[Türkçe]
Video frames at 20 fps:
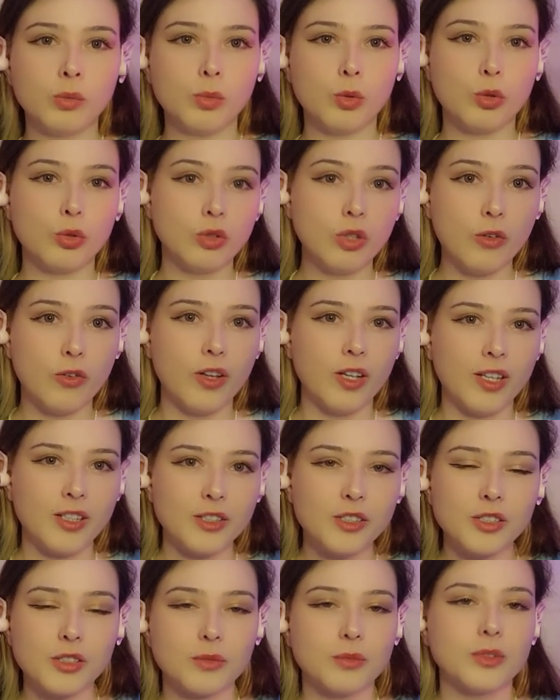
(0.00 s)
boyunda falan
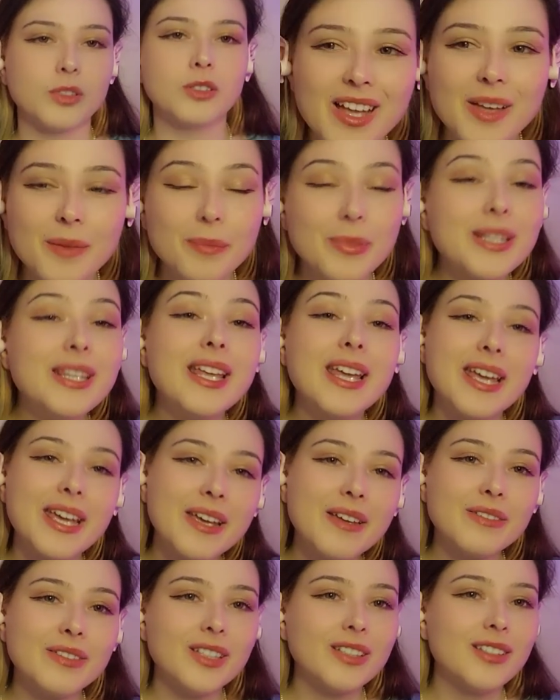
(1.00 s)
çıkmışım. Bir de
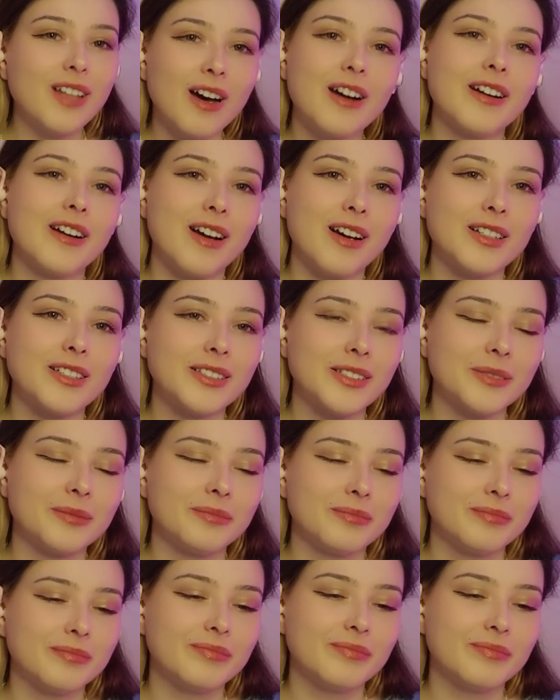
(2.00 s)
evde daha rahatım.